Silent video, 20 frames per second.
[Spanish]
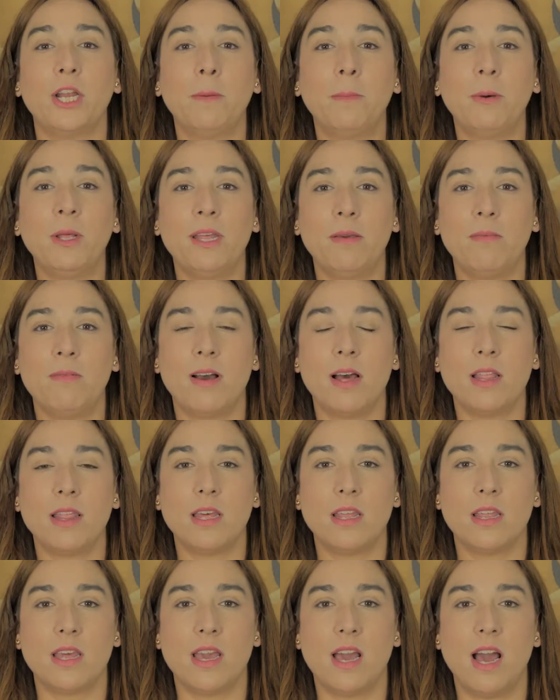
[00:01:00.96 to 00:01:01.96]
no podemos
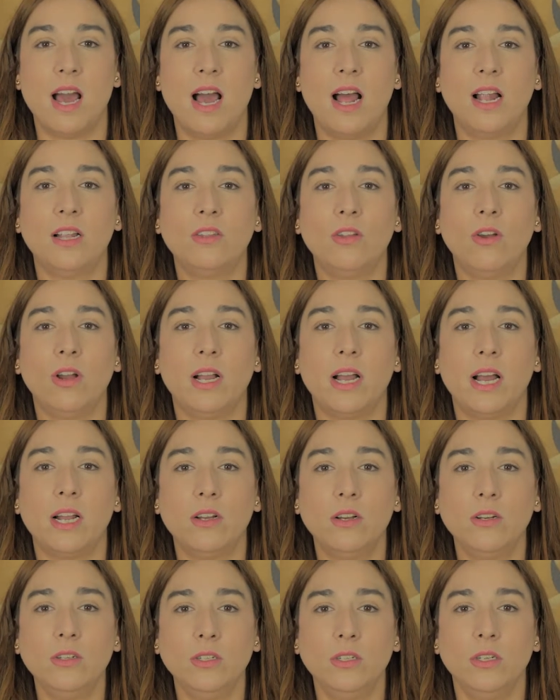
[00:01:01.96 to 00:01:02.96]
acceder a altos
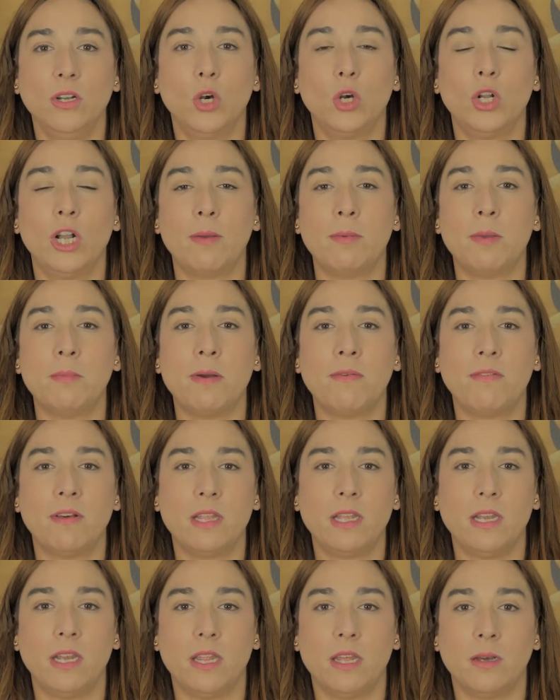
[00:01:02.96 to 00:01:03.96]
cargos con la misma
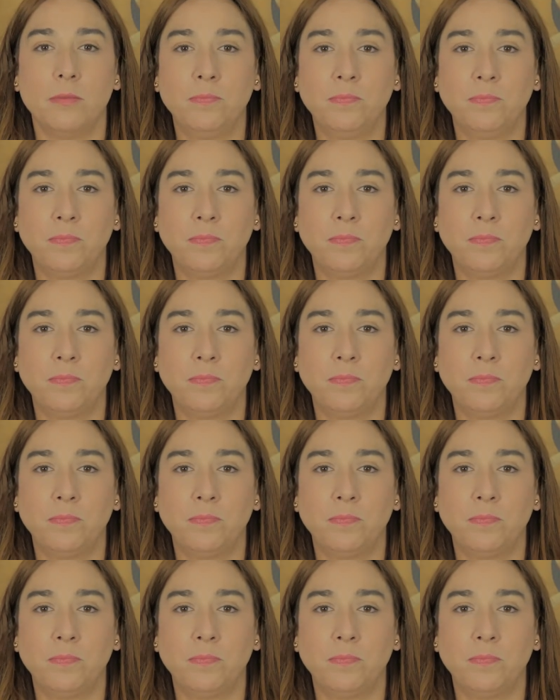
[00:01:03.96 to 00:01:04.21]
facilidad.